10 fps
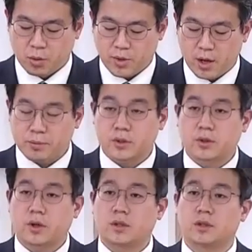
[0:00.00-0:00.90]
몸이 아플
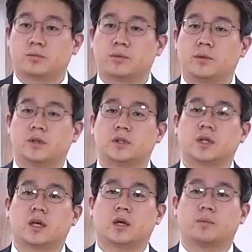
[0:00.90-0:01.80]
적에는 분명
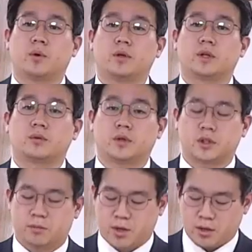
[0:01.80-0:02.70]
의사에게 보일 때도
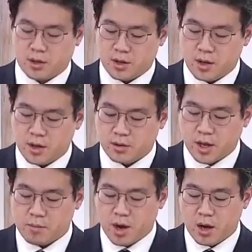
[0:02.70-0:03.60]
있지만
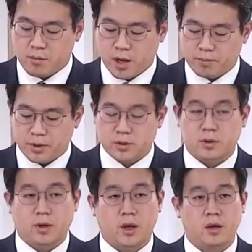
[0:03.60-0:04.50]
내 마음이 아플
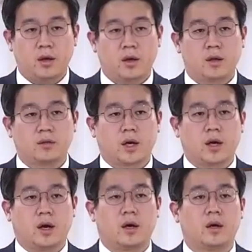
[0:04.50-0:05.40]
적에
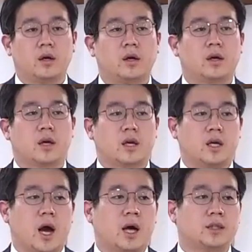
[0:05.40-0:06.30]
내가 이